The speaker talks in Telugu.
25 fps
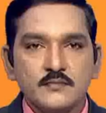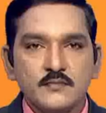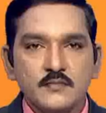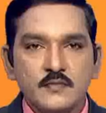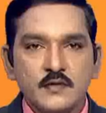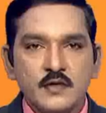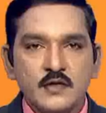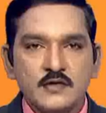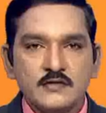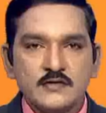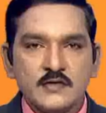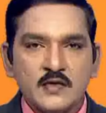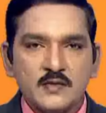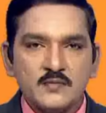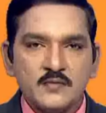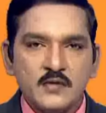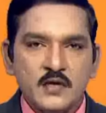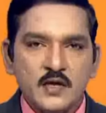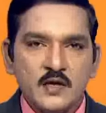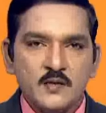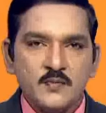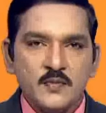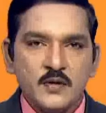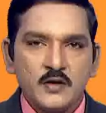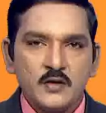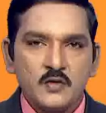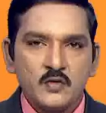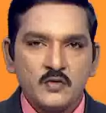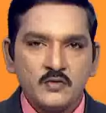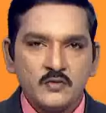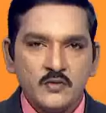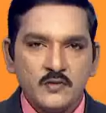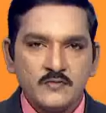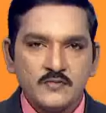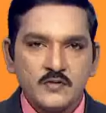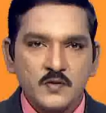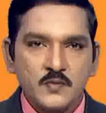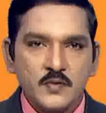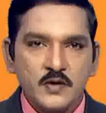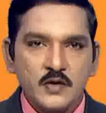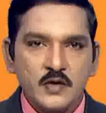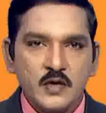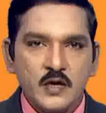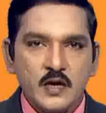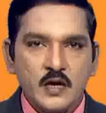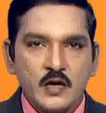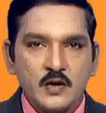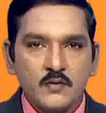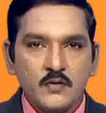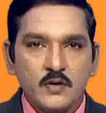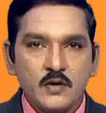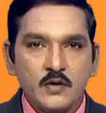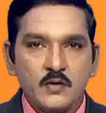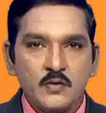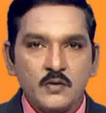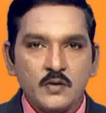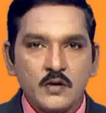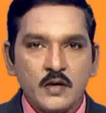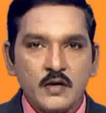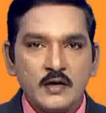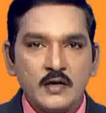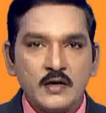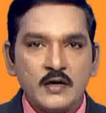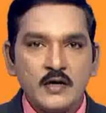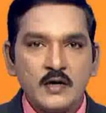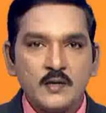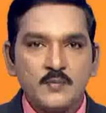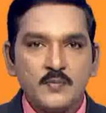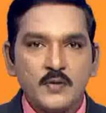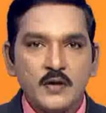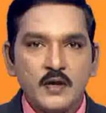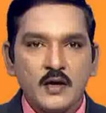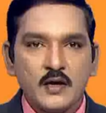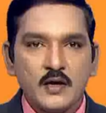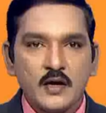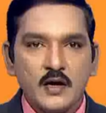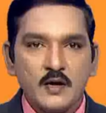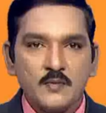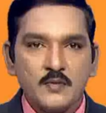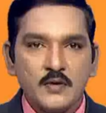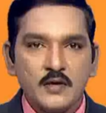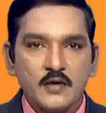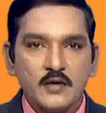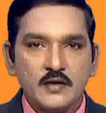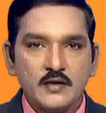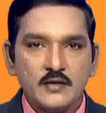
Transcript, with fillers: దశాబ్దాల పాటు ధ్వంసమైన అడవులను కంటికి రెప్పలా కాపాడిన